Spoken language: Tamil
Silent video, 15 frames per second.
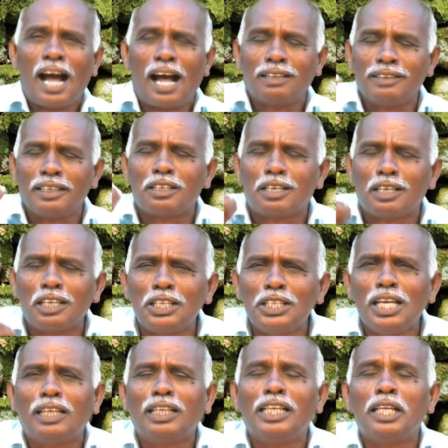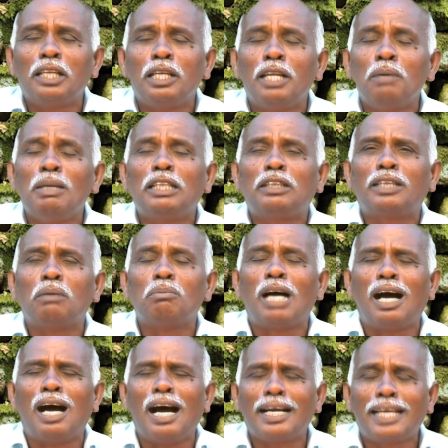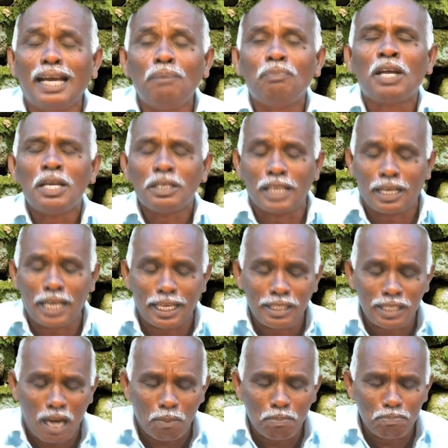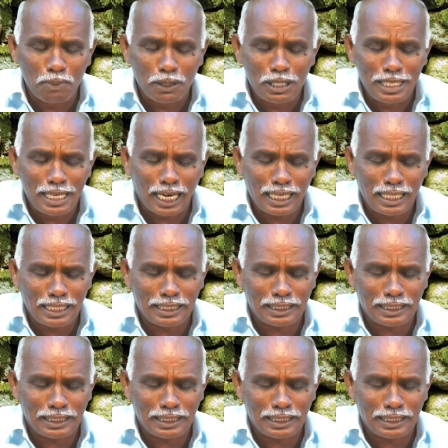அந்த கிரியைகளின் நிமித்தமாக என்னை நம்புங்கள்